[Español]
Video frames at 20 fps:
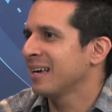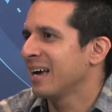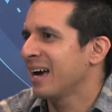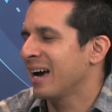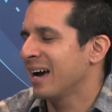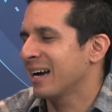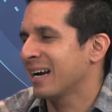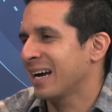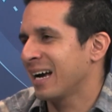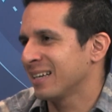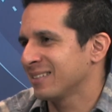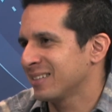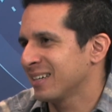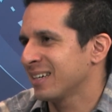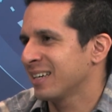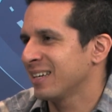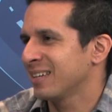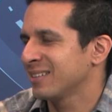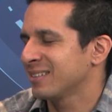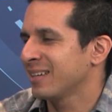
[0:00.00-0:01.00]
a casas
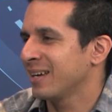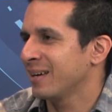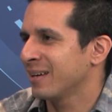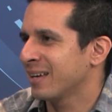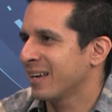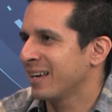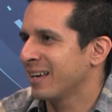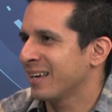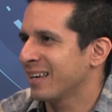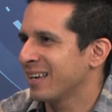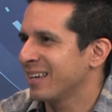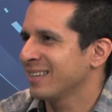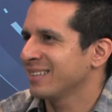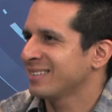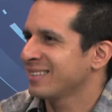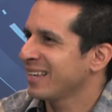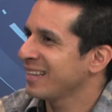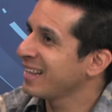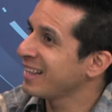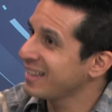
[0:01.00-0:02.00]
que se,
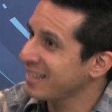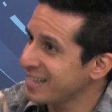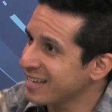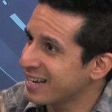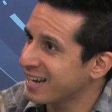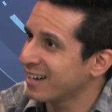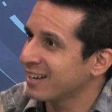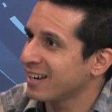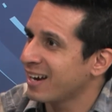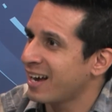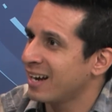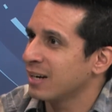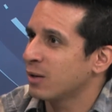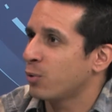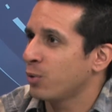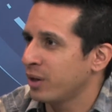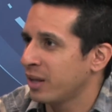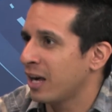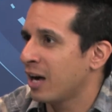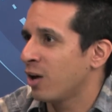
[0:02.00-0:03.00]
dedican al
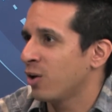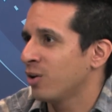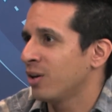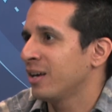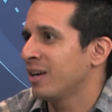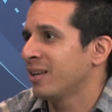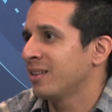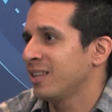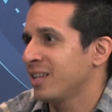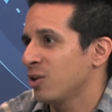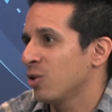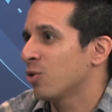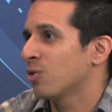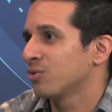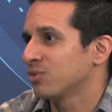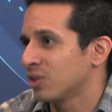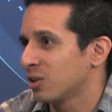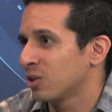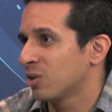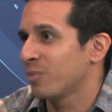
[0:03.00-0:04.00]
cuidado de niños
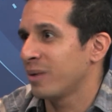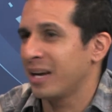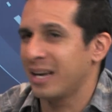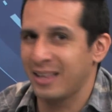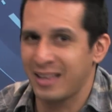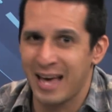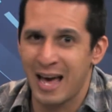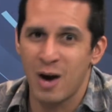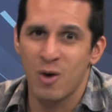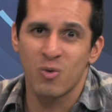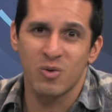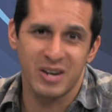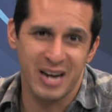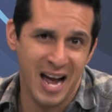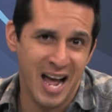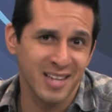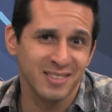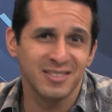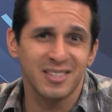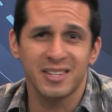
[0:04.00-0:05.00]
con síndrome de Down,
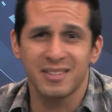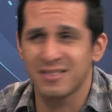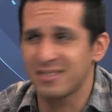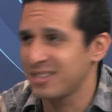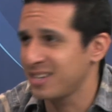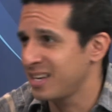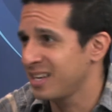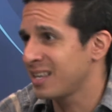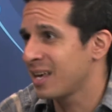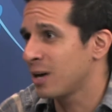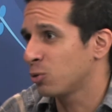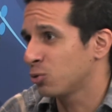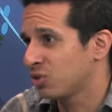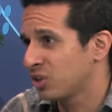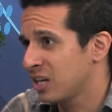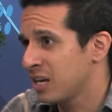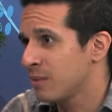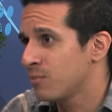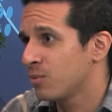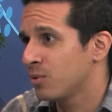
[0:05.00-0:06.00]
cáncer, SIDA,
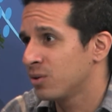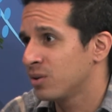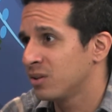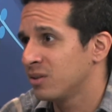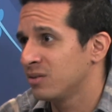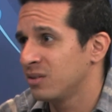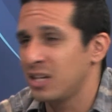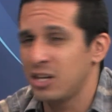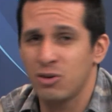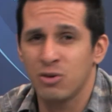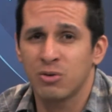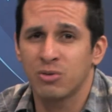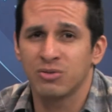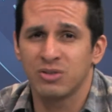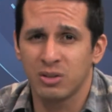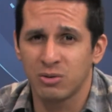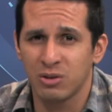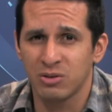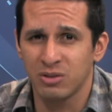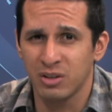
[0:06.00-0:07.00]
autismo, en niños con
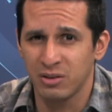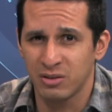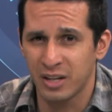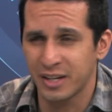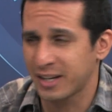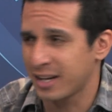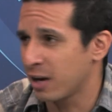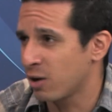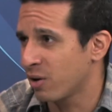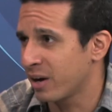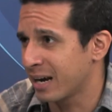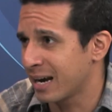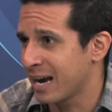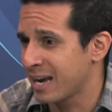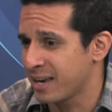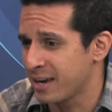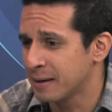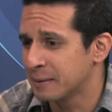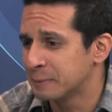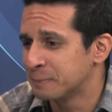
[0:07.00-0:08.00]
situación de riesgo de
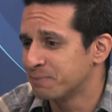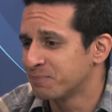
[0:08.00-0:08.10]
calle.